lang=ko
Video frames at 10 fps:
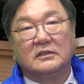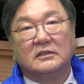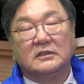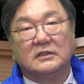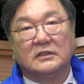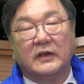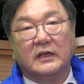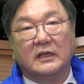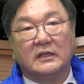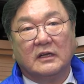이
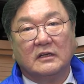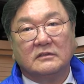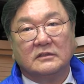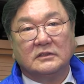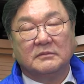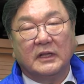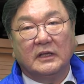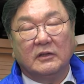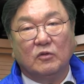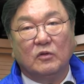계획에 따라서 지금
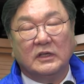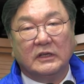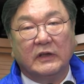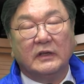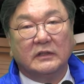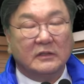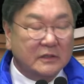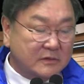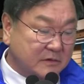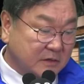4개 동이 계획되어
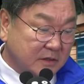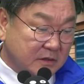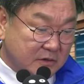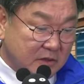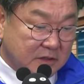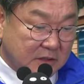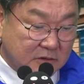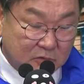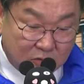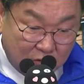있어서 이거
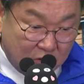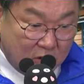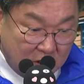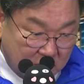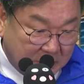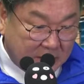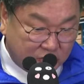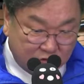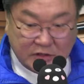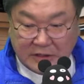정상적으로 빨리
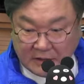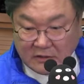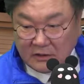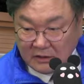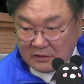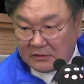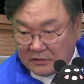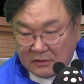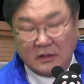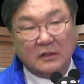추진하는 것,
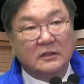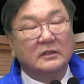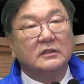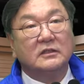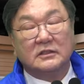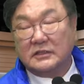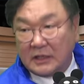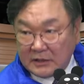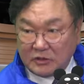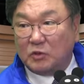이걸 이제
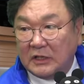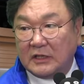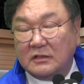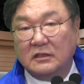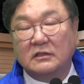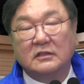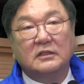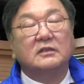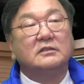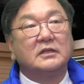제가 지원하는 것, 네.
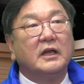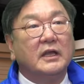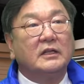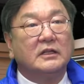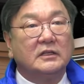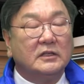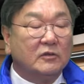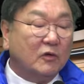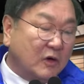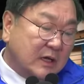이거 제가 해야 될
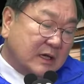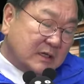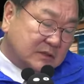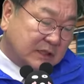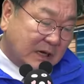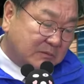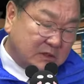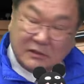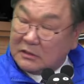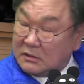일이고.
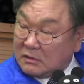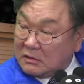운임